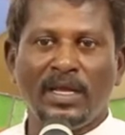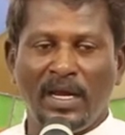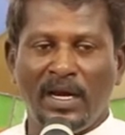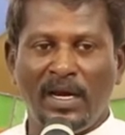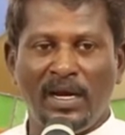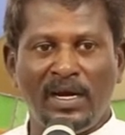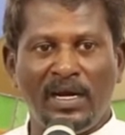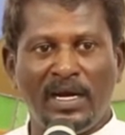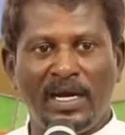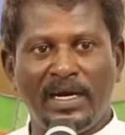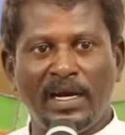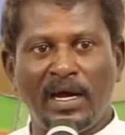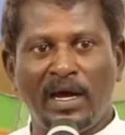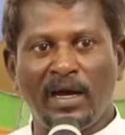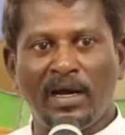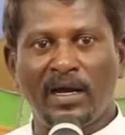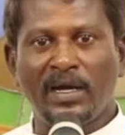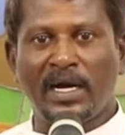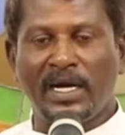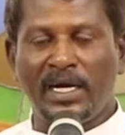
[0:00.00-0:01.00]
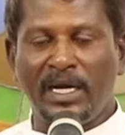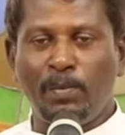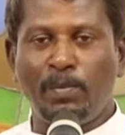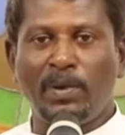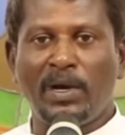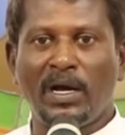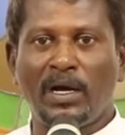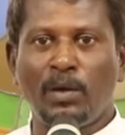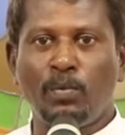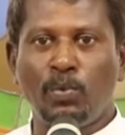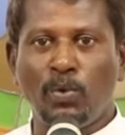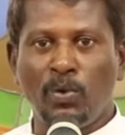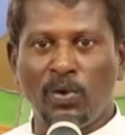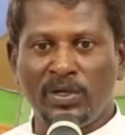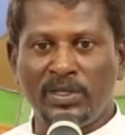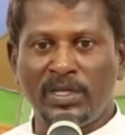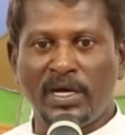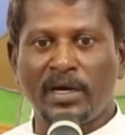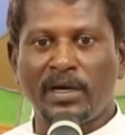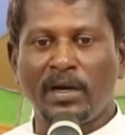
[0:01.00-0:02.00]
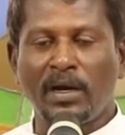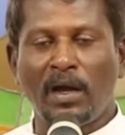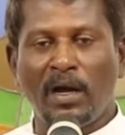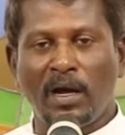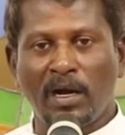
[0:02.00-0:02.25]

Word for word: இல்லை இல்லை நாங்கள் கண்டிப்பாக போய் தான்